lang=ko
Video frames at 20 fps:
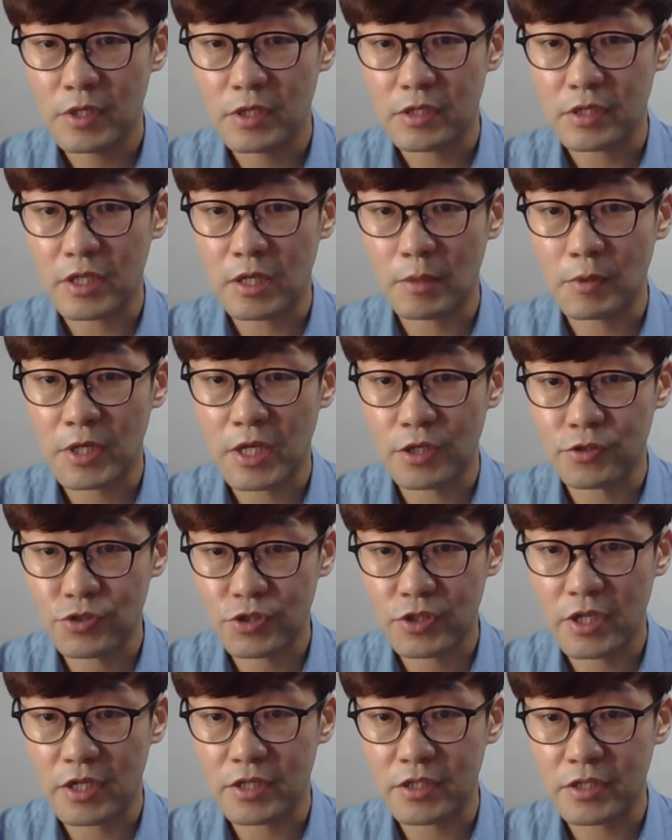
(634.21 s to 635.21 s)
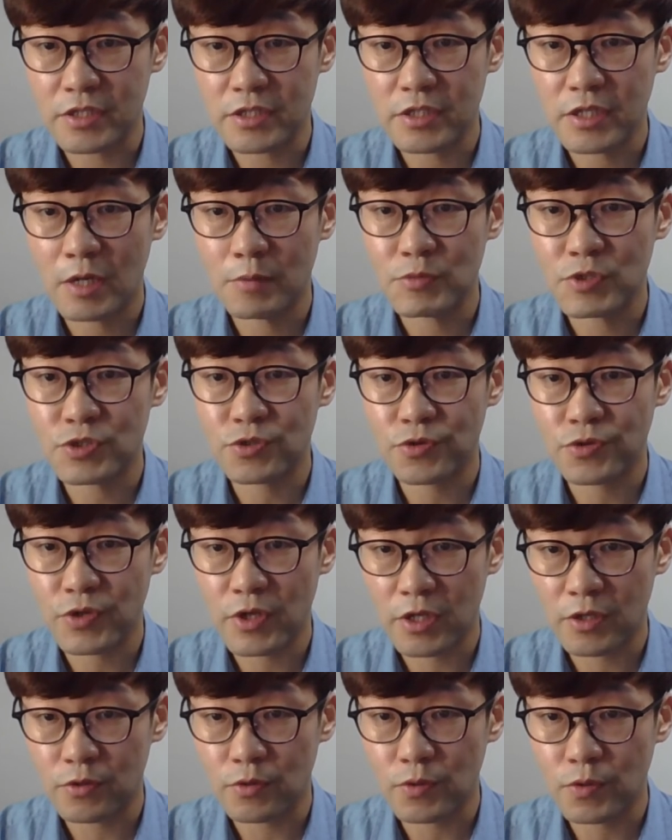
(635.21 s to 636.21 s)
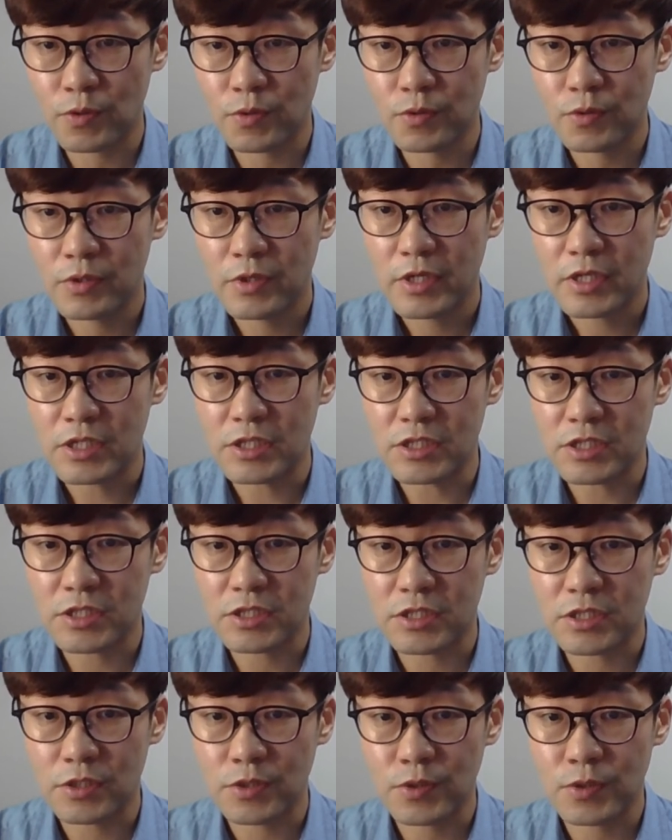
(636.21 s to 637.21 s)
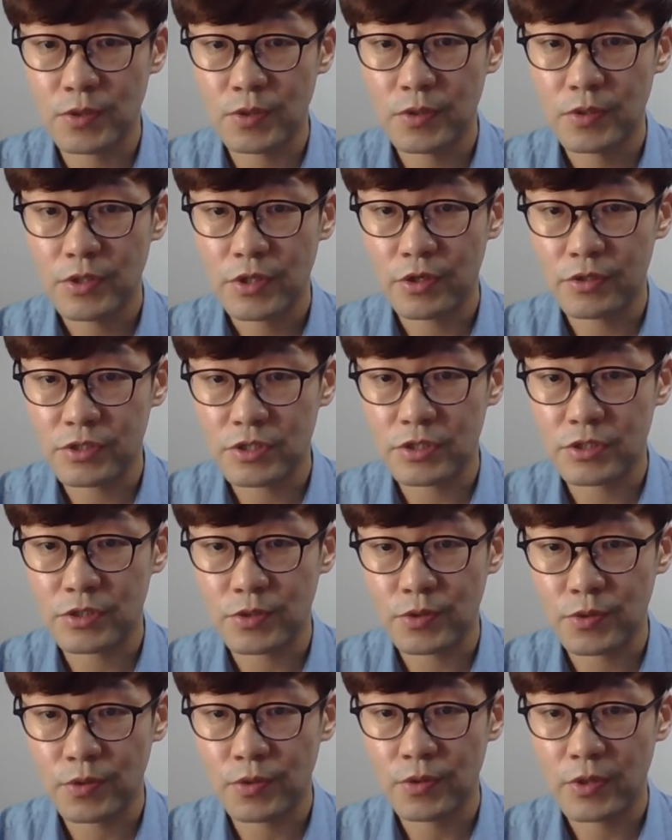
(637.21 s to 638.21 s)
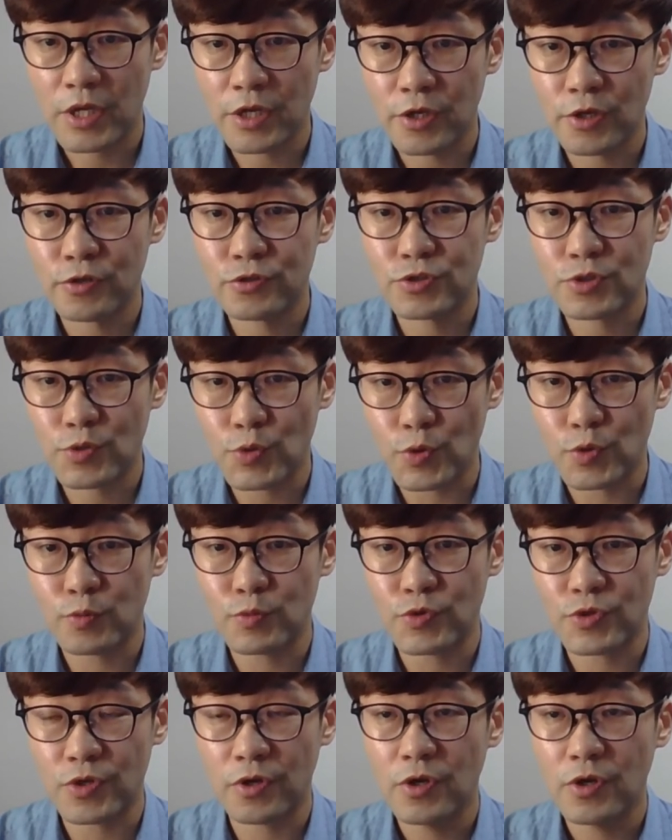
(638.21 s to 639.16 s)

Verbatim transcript: 그 다음에 게슈탈트, 함정사 행동, 인지치료, 현실치료, 해결주식 교류문서.